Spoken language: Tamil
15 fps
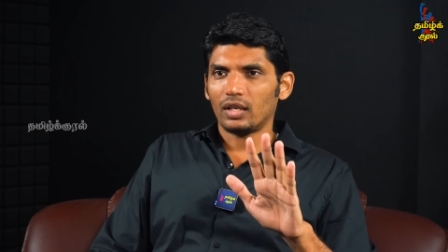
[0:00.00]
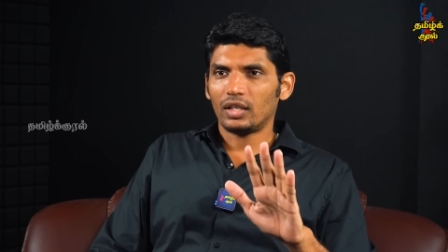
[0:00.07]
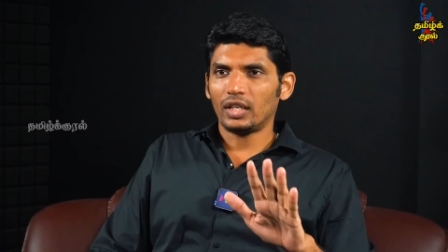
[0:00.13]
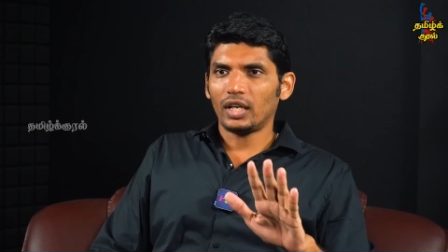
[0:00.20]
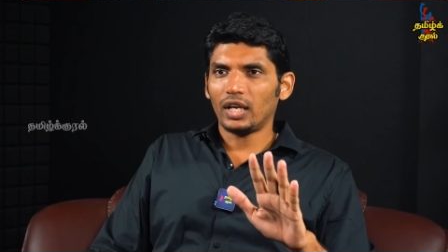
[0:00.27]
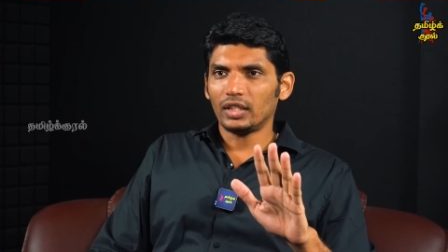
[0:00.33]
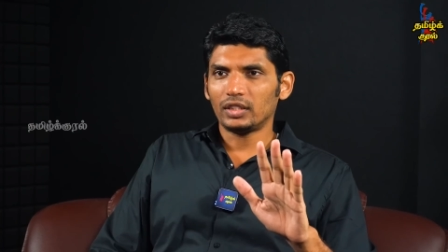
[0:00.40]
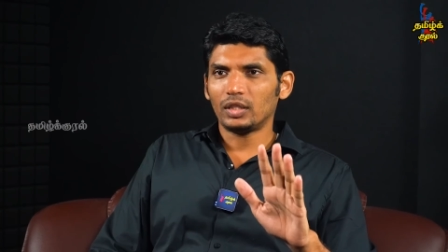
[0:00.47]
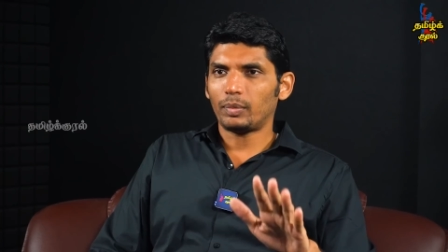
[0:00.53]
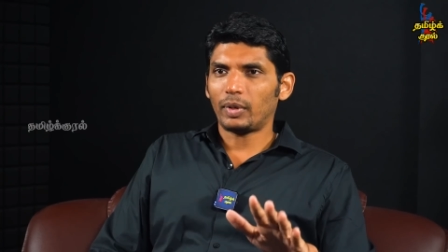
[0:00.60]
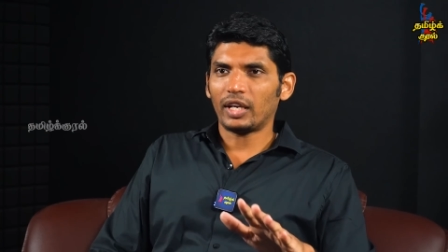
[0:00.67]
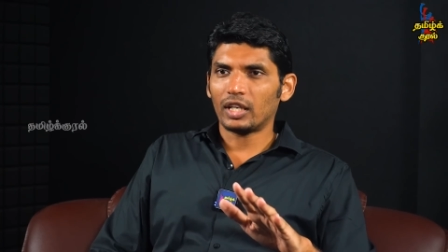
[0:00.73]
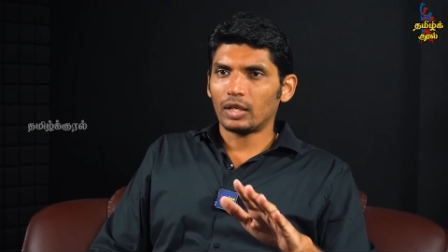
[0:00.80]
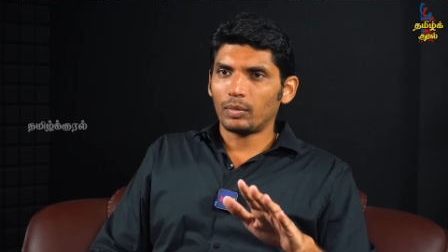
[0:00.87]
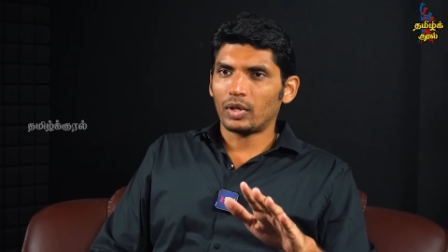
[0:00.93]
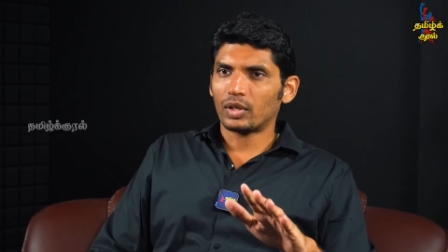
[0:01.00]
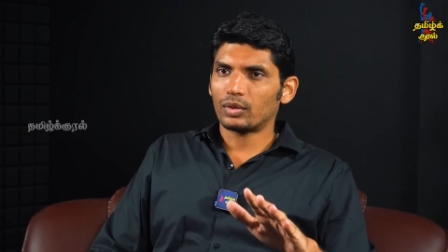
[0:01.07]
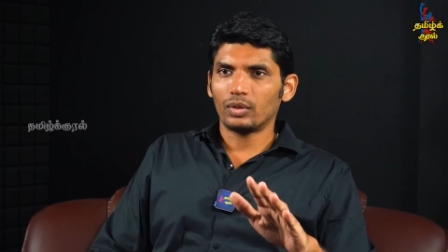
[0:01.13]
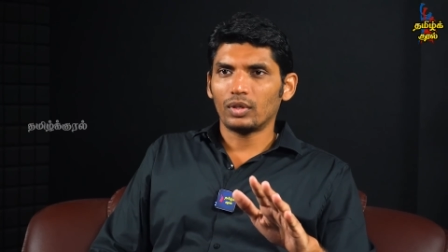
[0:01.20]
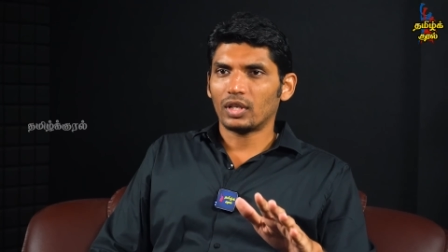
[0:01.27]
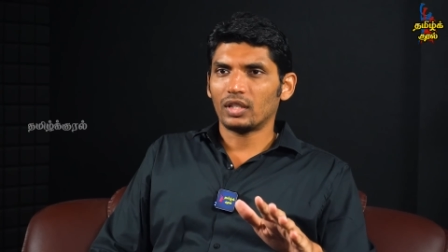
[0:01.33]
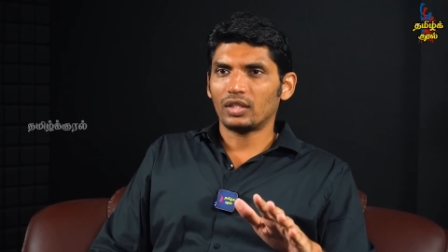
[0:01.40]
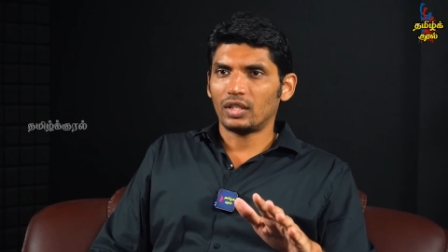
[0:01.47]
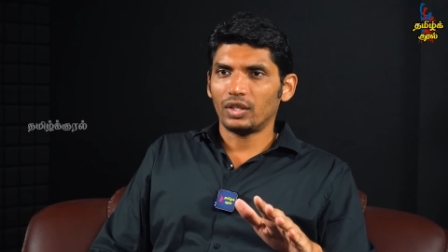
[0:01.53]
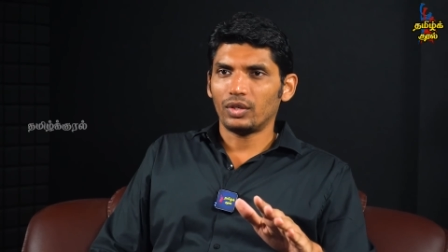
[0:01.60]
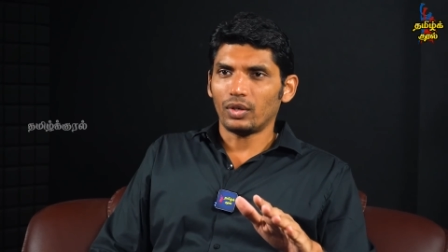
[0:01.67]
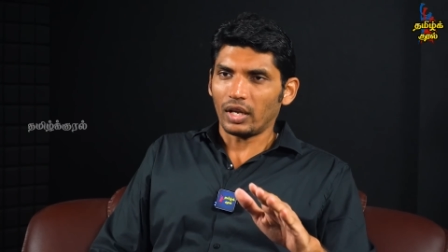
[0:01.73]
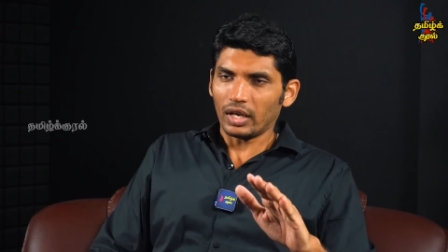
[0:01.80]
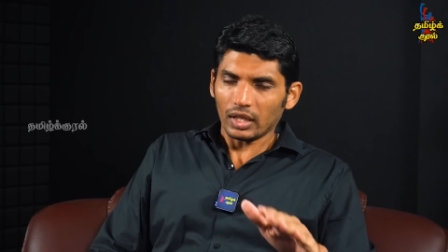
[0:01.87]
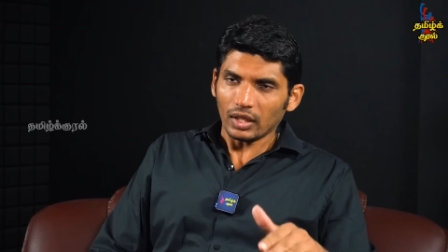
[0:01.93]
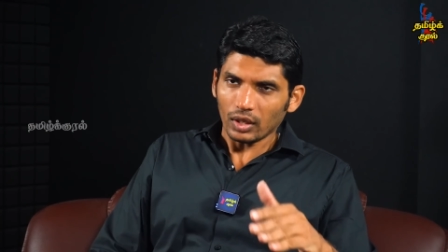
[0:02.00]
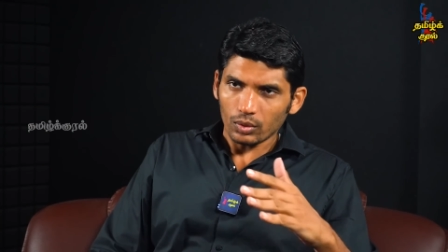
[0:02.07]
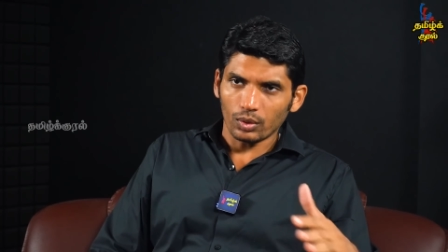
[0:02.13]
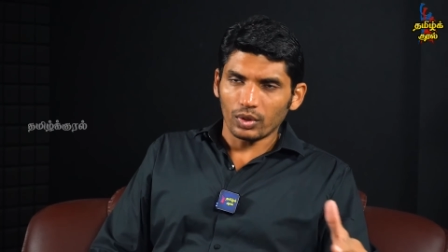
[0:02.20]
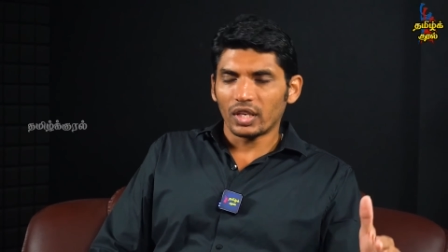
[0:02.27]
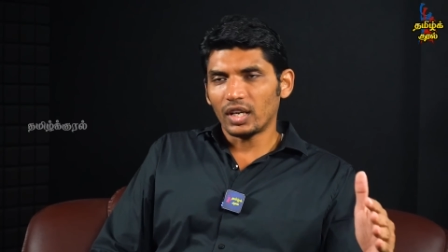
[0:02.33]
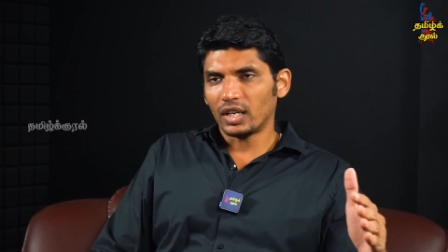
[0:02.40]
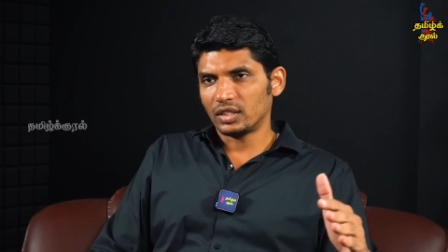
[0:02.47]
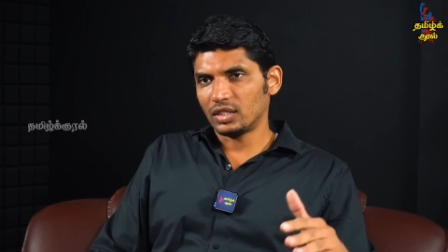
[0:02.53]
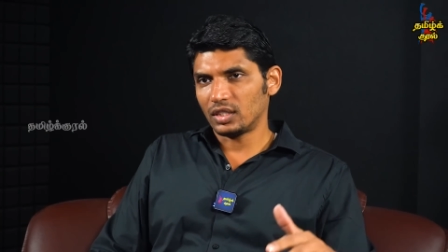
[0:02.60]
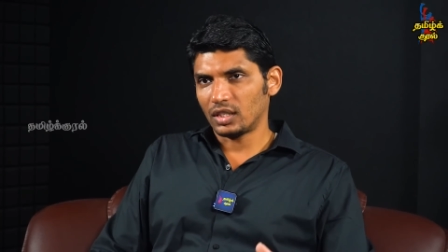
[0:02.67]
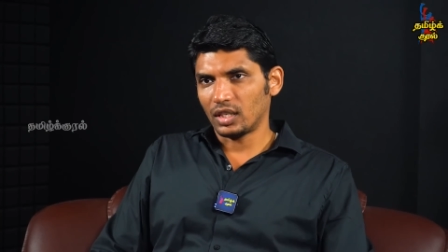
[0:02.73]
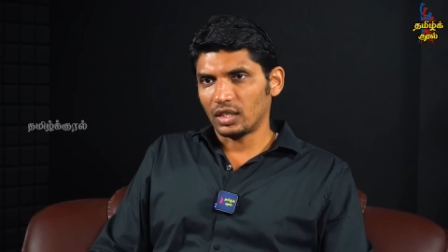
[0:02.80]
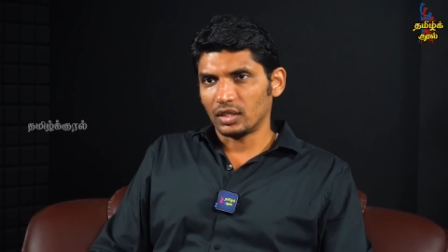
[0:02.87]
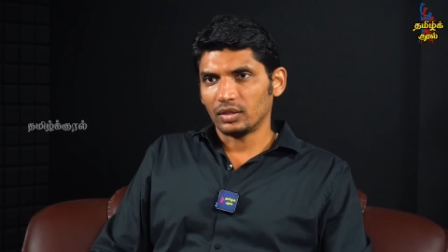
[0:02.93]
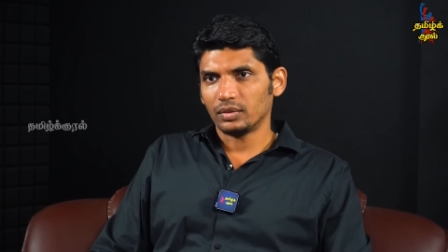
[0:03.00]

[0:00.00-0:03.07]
ரிட்டாலியேஷன் பயங்கரமாக இருக்குங்கிறது தெரியும் அதனால தான் குக்கி அடிச்சிருக்காங்க